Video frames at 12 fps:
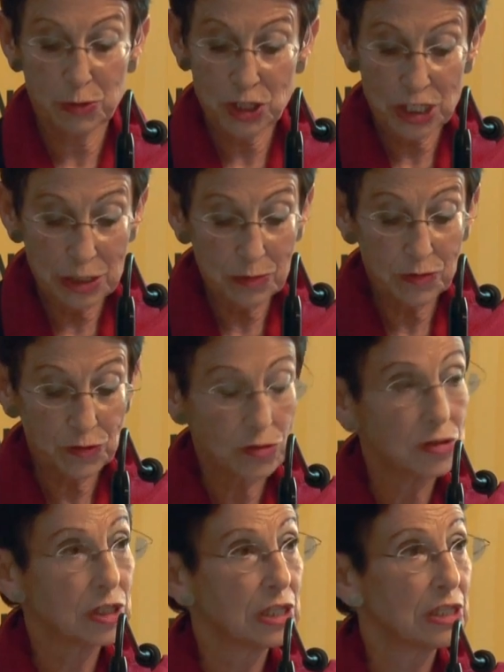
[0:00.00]
beschimpft
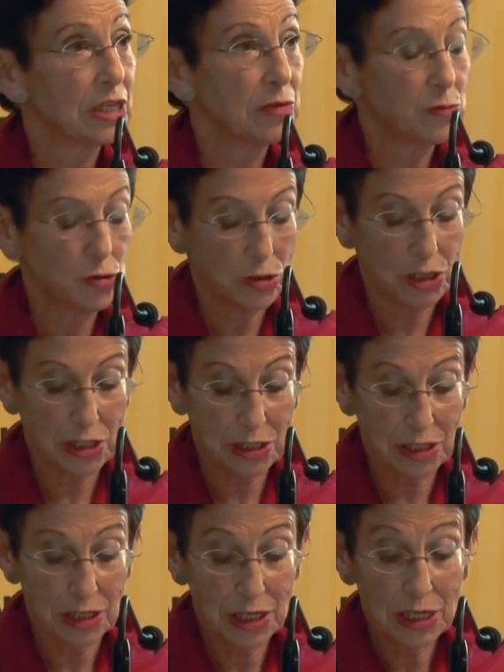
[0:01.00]
und
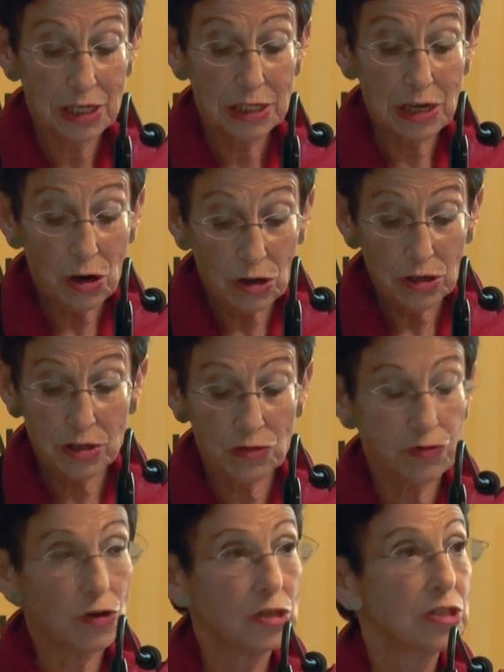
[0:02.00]
gedemütigt, ja auch
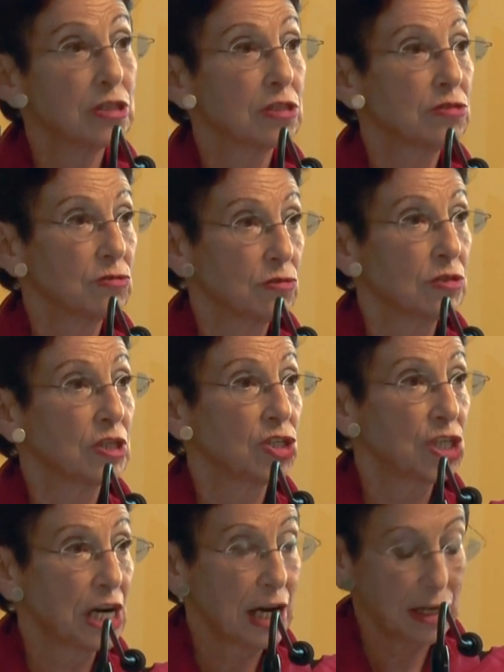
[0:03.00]
gefoltert und
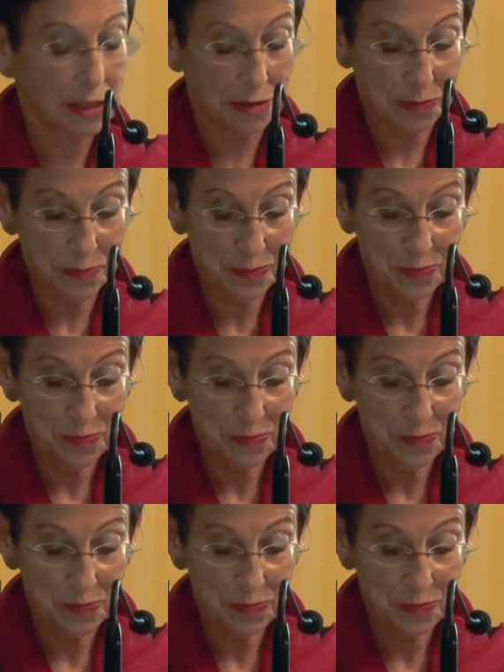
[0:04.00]
geschlagen.